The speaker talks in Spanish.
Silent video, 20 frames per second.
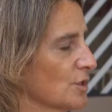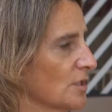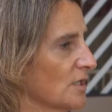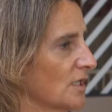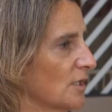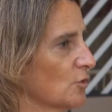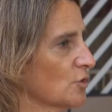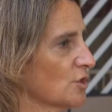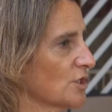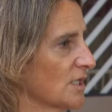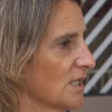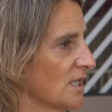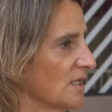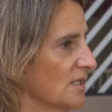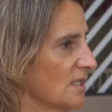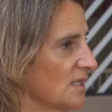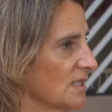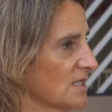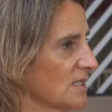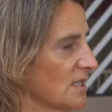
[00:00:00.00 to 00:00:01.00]
eh, de los
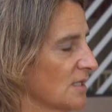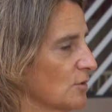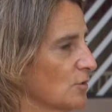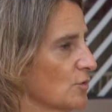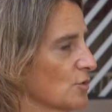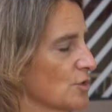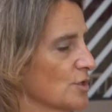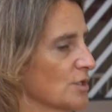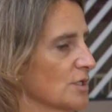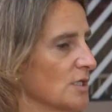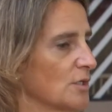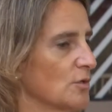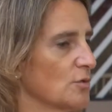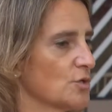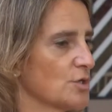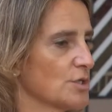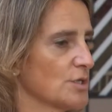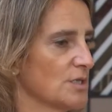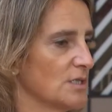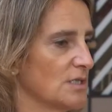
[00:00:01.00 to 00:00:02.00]
traders, de los, de
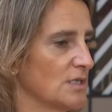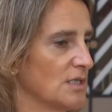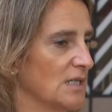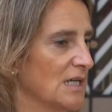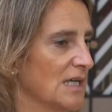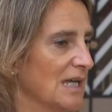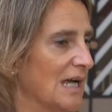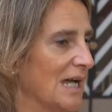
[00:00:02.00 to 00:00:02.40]
los eh,